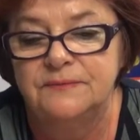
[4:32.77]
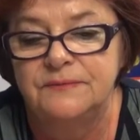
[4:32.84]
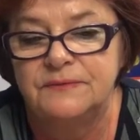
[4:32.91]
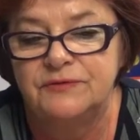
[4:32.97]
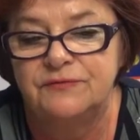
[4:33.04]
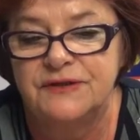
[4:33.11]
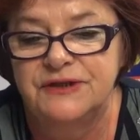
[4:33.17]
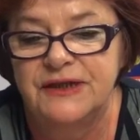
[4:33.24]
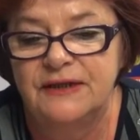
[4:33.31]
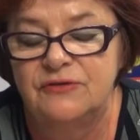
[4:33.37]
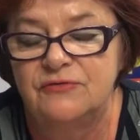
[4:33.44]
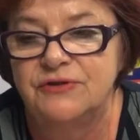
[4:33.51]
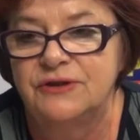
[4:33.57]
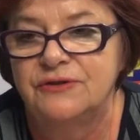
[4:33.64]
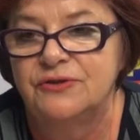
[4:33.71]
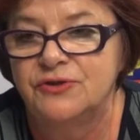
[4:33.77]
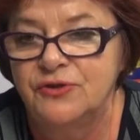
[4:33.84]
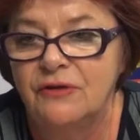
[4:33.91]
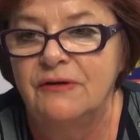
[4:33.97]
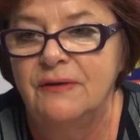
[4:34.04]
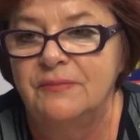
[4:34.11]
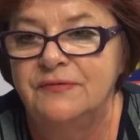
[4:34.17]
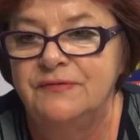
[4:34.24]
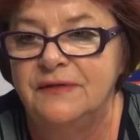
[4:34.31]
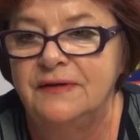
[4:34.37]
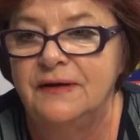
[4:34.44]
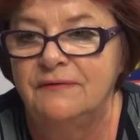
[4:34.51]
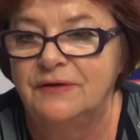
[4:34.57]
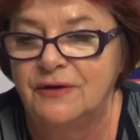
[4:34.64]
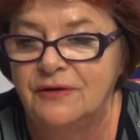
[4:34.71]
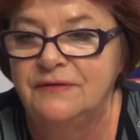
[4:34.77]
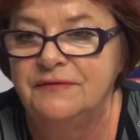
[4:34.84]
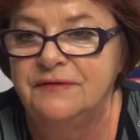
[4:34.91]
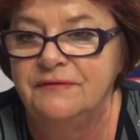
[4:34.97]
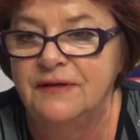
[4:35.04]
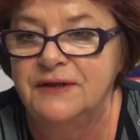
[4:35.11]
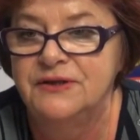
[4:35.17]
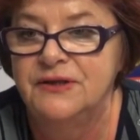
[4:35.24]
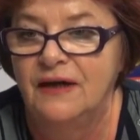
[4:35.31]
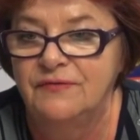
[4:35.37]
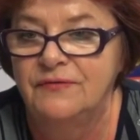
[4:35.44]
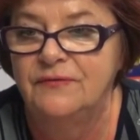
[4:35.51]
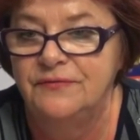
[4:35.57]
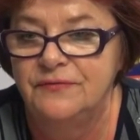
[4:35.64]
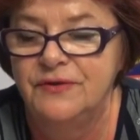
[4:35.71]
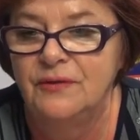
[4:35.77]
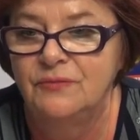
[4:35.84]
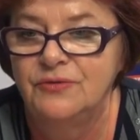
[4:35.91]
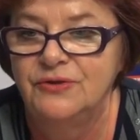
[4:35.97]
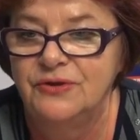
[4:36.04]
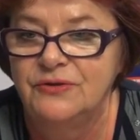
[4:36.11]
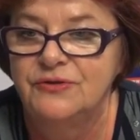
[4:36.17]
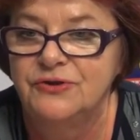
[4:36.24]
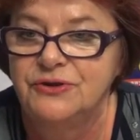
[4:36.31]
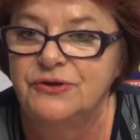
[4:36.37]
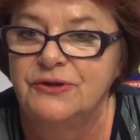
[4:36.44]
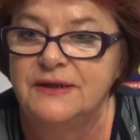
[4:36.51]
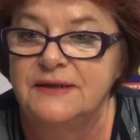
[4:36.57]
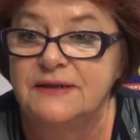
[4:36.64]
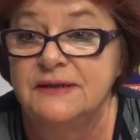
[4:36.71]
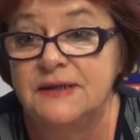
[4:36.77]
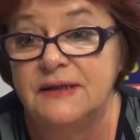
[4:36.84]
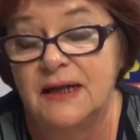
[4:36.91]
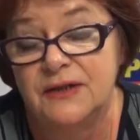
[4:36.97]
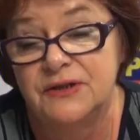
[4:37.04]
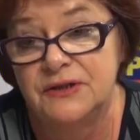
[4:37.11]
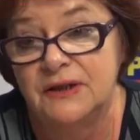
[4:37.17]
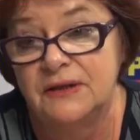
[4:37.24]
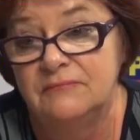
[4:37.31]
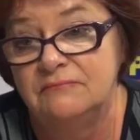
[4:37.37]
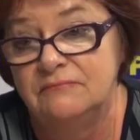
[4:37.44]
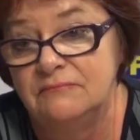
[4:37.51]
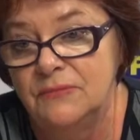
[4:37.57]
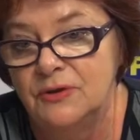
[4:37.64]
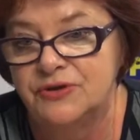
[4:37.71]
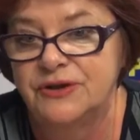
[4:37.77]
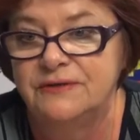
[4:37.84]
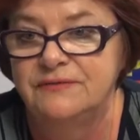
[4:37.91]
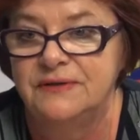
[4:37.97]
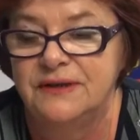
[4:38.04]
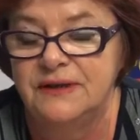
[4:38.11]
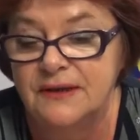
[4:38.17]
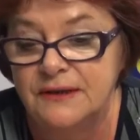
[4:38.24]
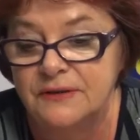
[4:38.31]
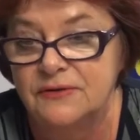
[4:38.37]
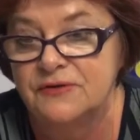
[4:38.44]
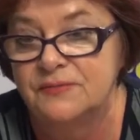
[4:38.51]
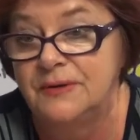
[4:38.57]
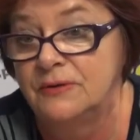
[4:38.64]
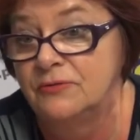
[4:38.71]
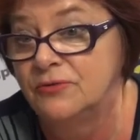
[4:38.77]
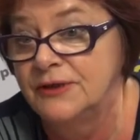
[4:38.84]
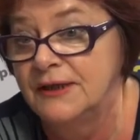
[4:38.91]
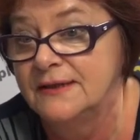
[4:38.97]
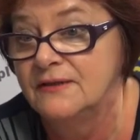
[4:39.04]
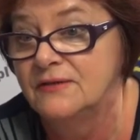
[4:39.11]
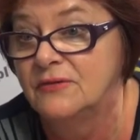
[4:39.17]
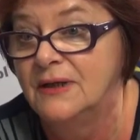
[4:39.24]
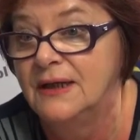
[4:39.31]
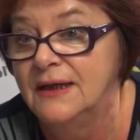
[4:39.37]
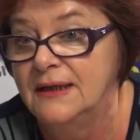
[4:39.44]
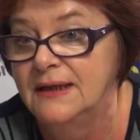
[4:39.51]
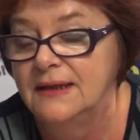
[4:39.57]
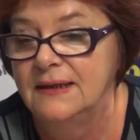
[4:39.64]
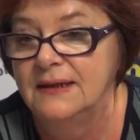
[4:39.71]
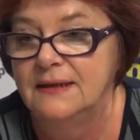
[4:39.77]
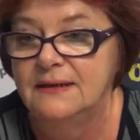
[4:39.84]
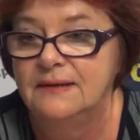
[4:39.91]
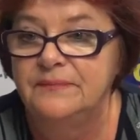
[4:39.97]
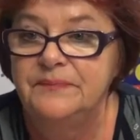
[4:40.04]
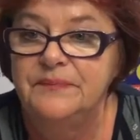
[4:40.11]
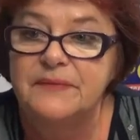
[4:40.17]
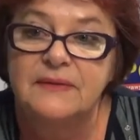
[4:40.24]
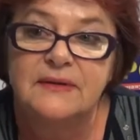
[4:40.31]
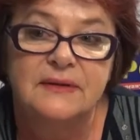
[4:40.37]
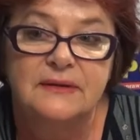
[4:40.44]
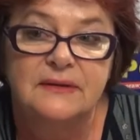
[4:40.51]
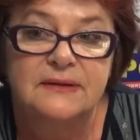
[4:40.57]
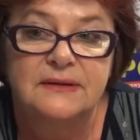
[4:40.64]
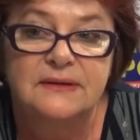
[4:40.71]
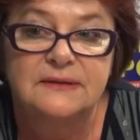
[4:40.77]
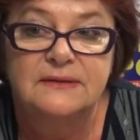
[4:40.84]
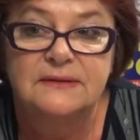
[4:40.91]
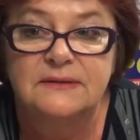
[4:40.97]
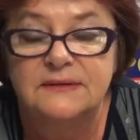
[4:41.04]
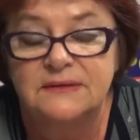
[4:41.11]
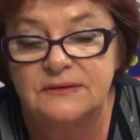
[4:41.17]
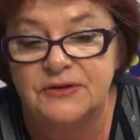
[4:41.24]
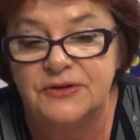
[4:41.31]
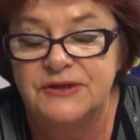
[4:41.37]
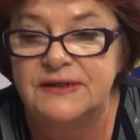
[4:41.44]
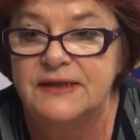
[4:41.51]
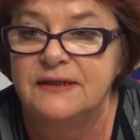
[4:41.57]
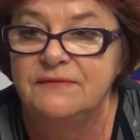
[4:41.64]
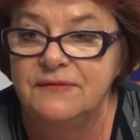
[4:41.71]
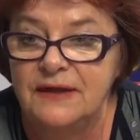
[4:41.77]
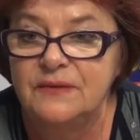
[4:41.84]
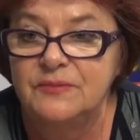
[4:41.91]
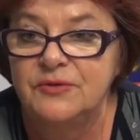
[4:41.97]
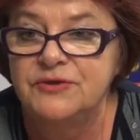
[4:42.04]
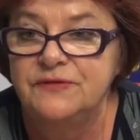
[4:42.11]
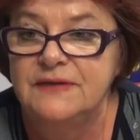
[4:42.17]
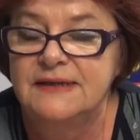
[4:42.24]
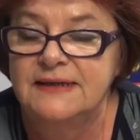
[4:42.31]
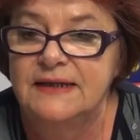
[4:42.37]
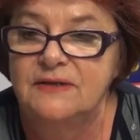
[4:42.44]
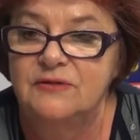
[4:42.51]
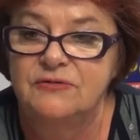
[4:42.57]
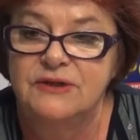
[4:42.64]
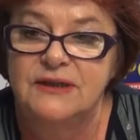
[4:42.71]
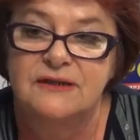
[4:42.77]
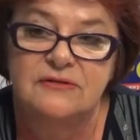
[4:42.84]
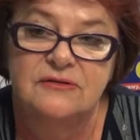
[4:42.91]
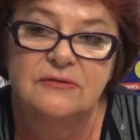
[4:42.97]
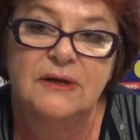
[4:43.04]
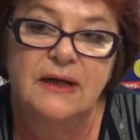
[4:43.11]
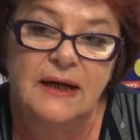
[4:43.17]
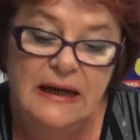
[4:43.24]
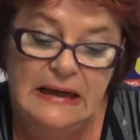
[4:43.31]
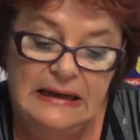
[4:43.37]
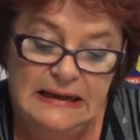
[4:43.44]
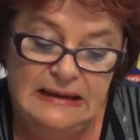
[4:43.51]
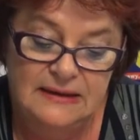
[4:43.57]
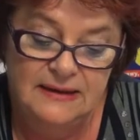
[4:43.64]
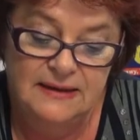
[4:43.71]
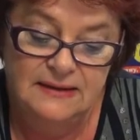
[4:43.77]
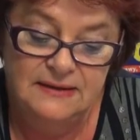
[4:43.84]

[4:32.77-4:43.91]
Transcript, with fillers: uważają, że to szkoła powinna wychowywać, a w domu to już trochę jest inaczej. Może wynika to z braku czasu. E, rodzice niewiele poświęcają czasu, ale